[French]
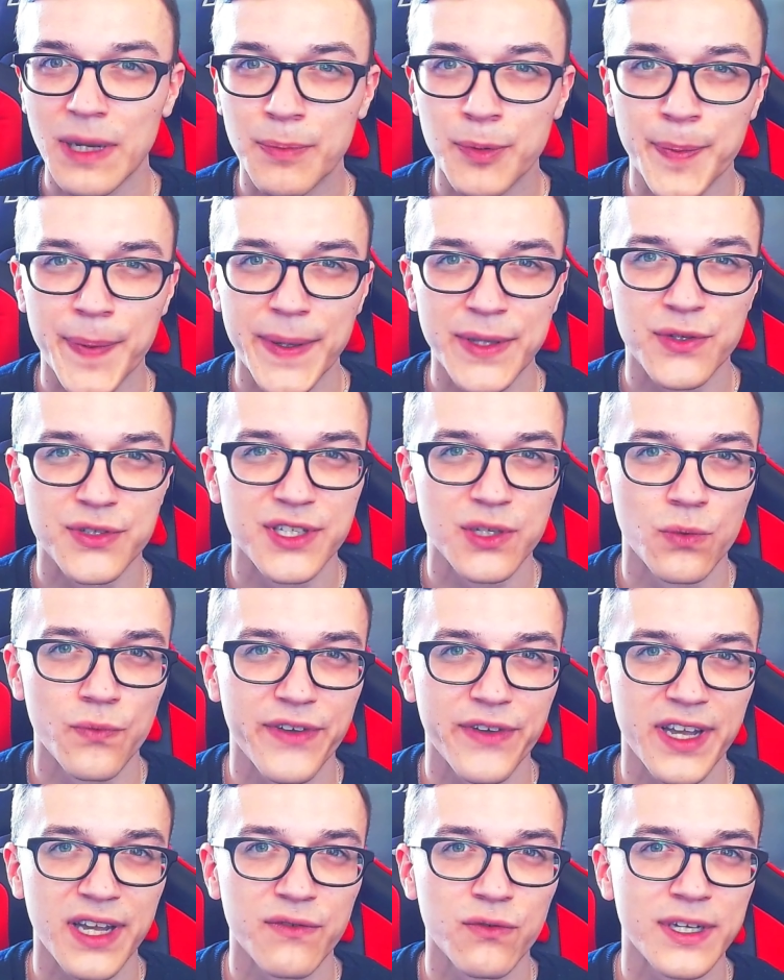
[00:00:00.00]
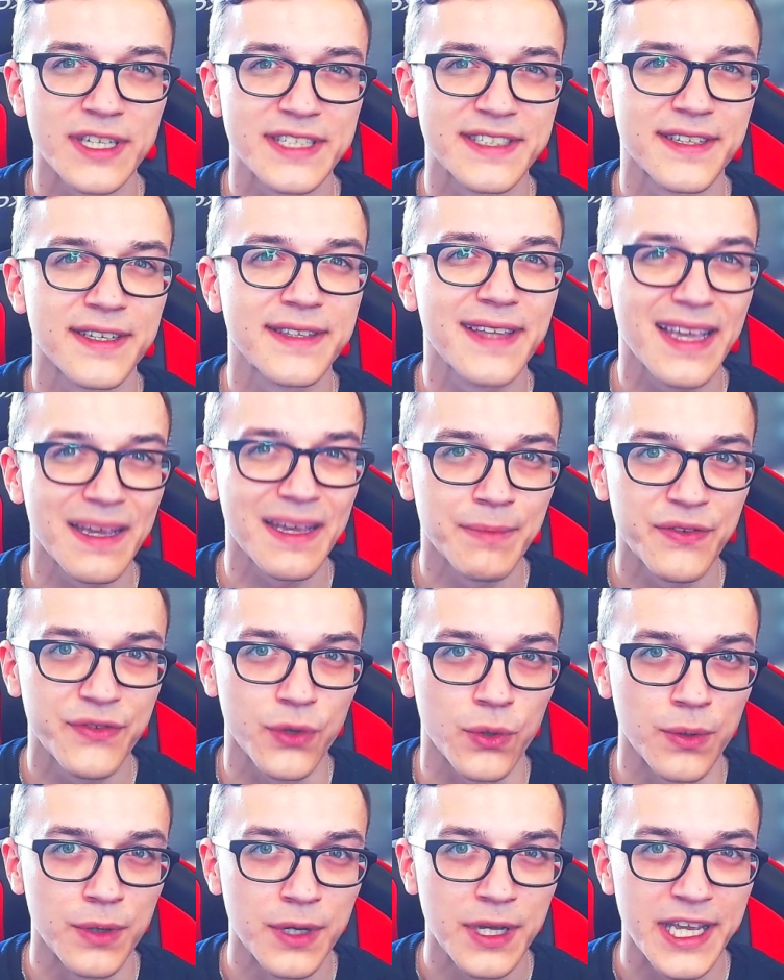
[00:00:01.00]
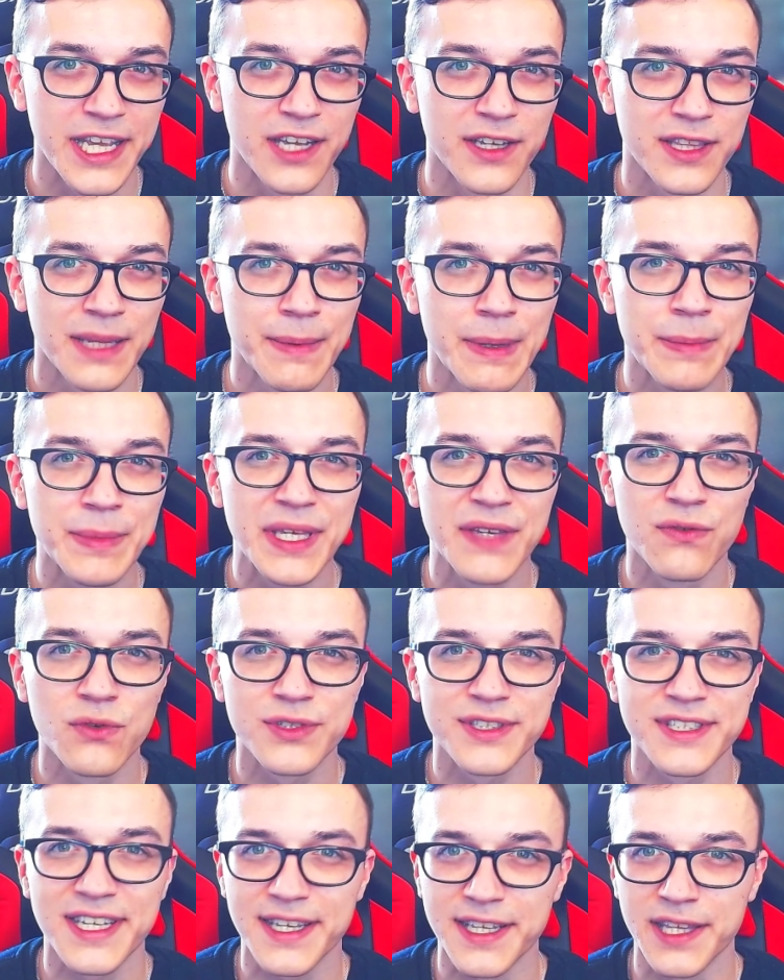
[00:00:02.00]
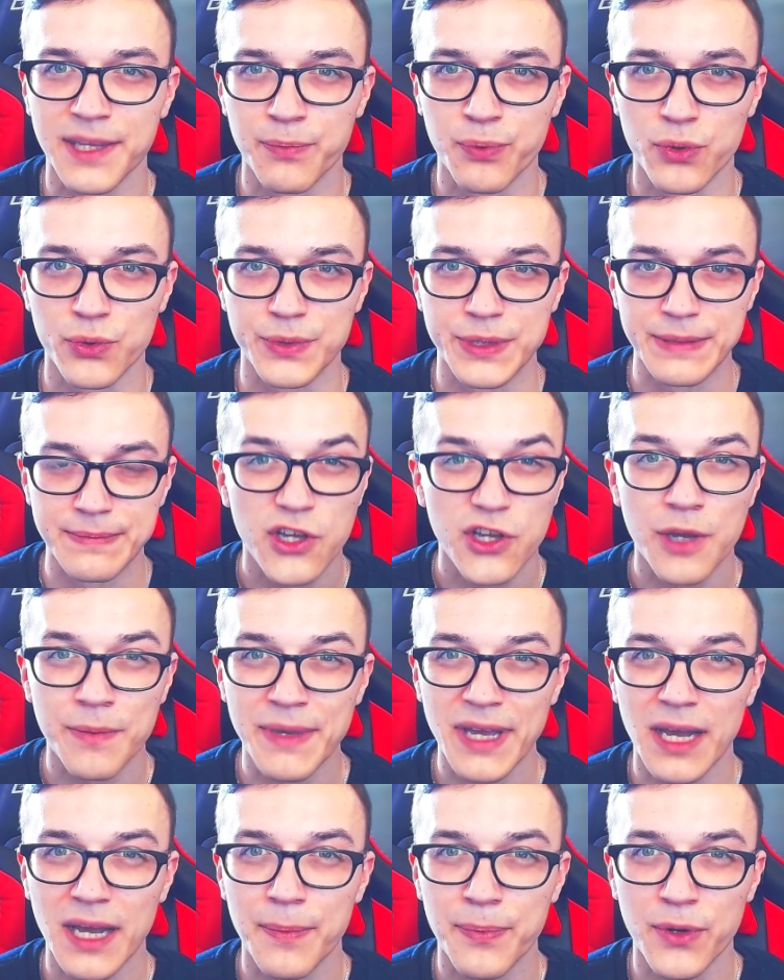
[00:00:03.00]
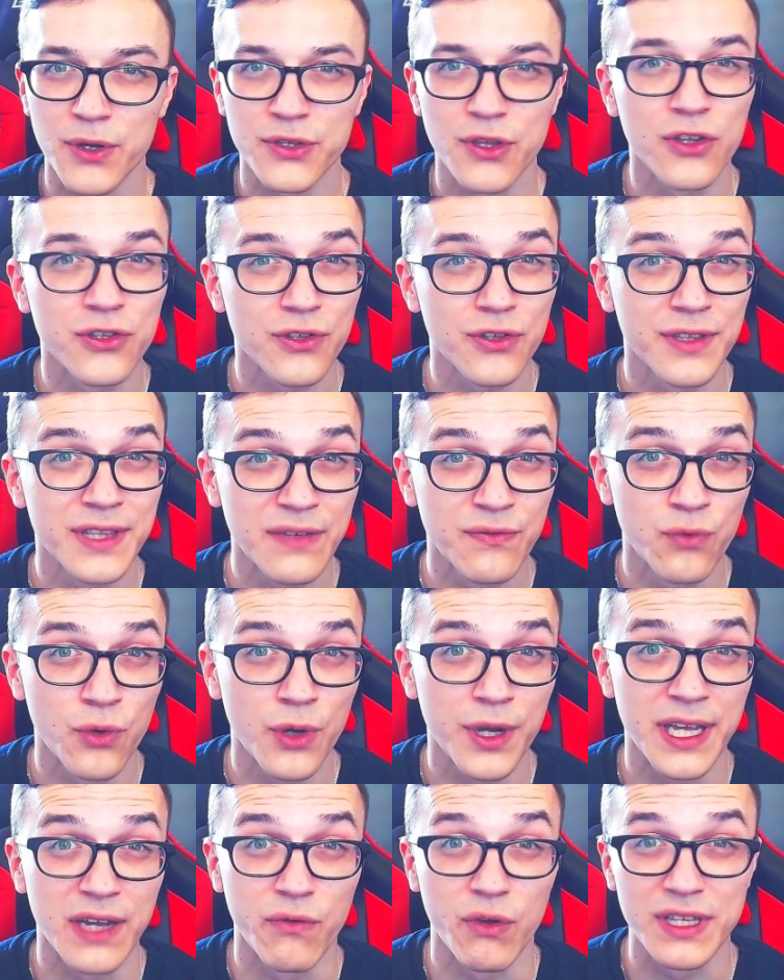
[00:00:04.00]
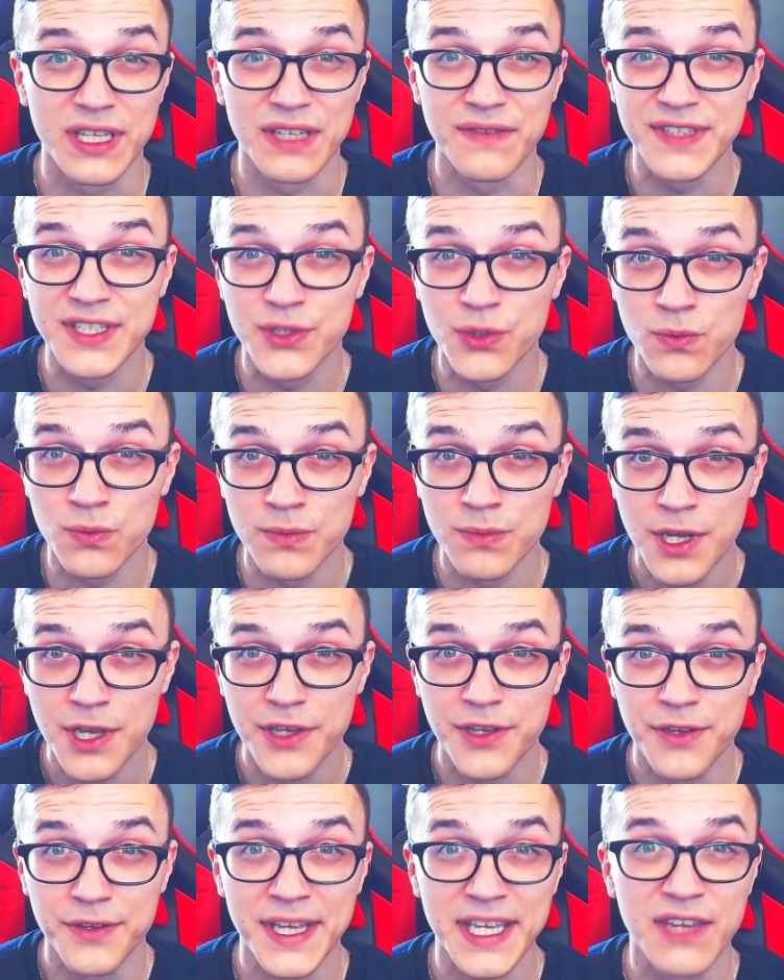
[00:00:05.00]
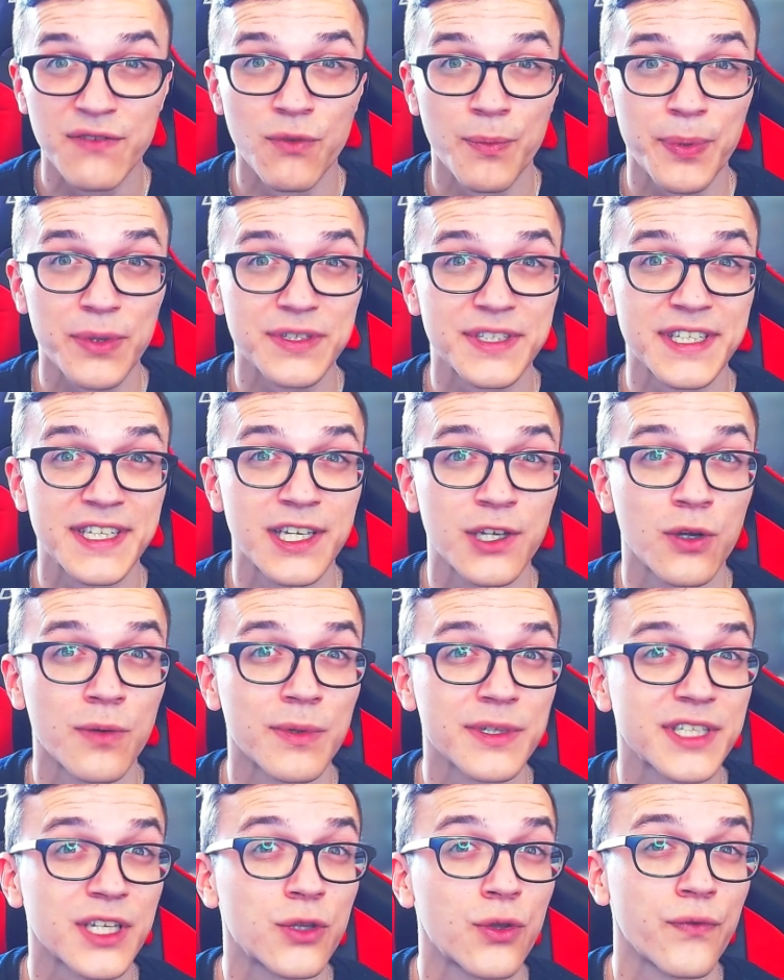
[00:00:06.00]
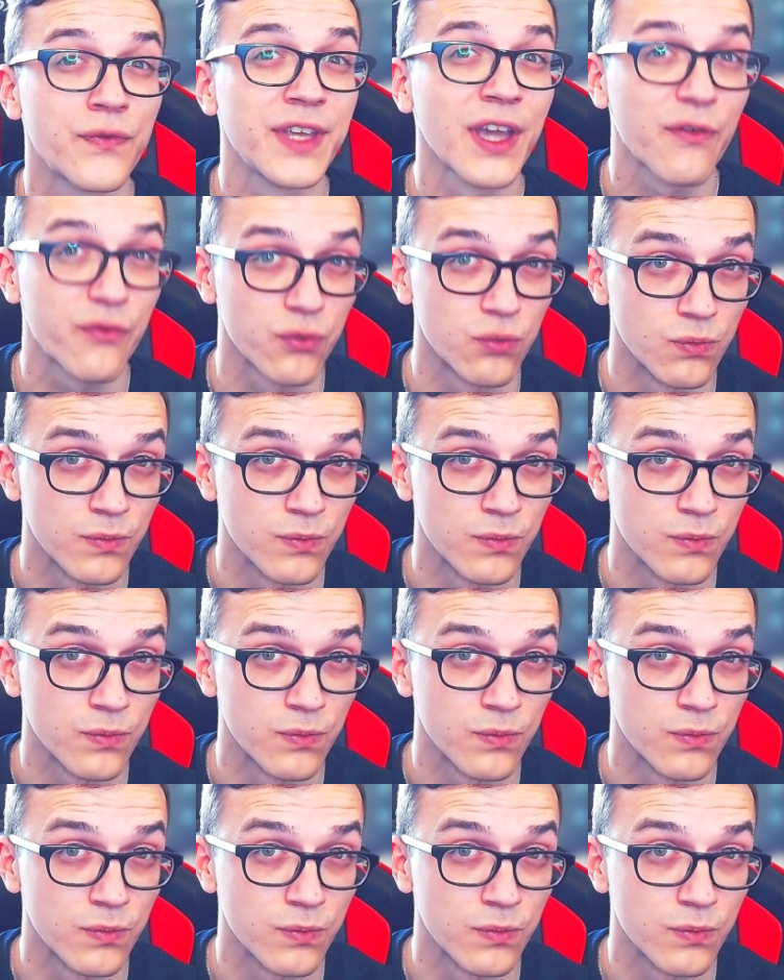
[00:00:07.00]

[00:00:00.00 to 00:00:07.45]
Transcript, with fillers: plupart de ses confrères vont rester très méfiants et il y en a même qui vont s'inquiéter pour comme il rapporte entendre des voix et avoir des visions, il y en a qui vont penser qu'il commence à devenir fou.